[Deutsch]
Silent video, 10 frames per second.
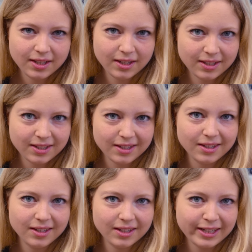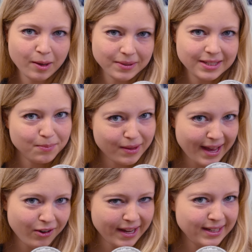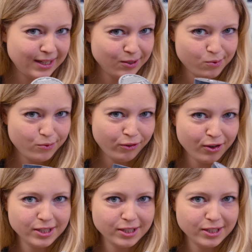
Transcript: Ich, ich glaube, es gibt auch einige von